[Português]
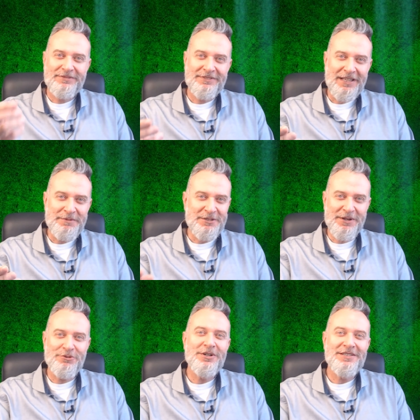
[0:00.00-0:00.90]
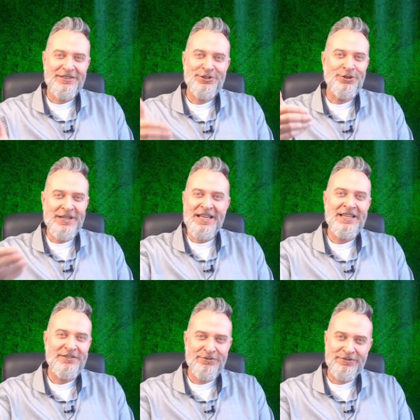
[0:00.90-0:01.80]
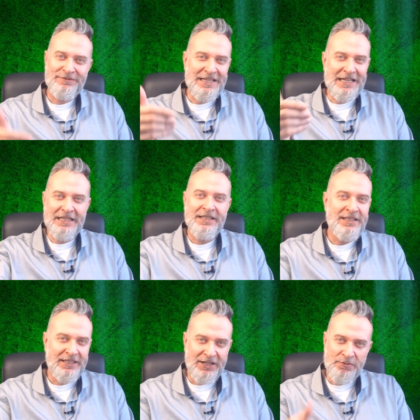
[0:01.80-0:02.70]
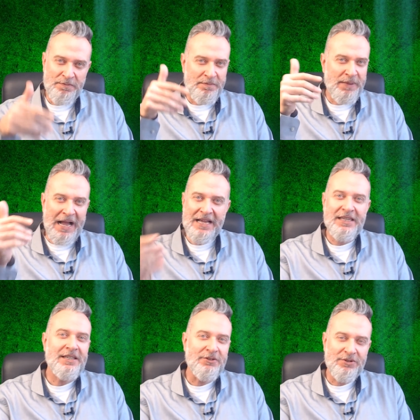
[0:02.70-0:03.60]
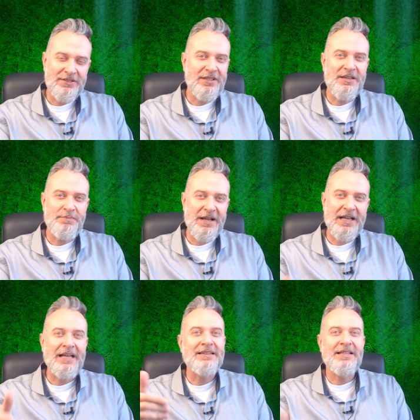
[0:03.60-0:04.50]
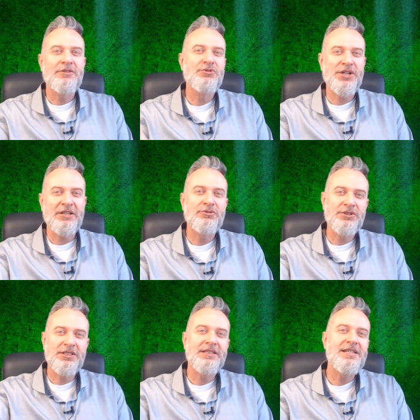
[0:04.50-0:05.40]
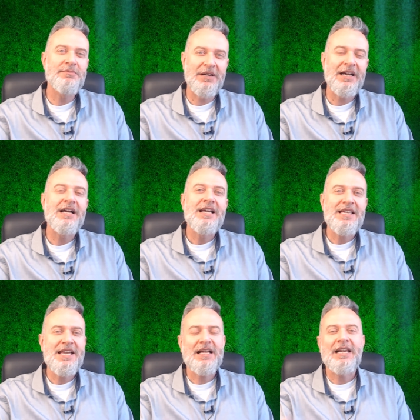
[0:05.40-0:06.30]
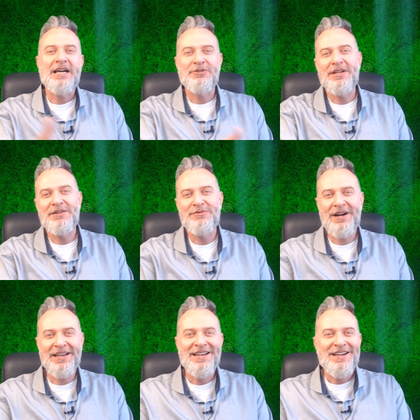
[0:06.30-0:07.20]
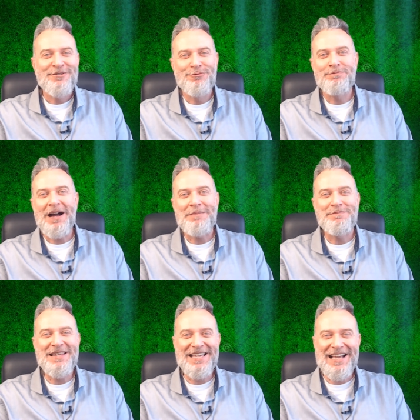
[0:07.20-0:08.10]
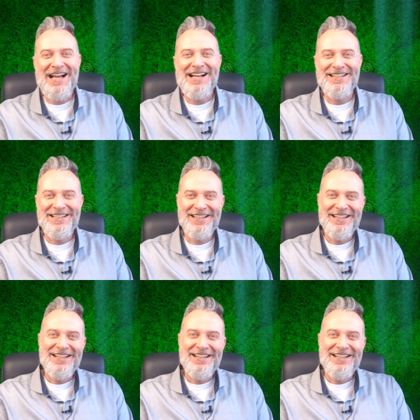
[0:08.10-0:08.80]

a mesma coisa, só negue, engane, não pague o que você tem que pagar, dê um jeito de driblar. E é claro que ele vai aplicar né,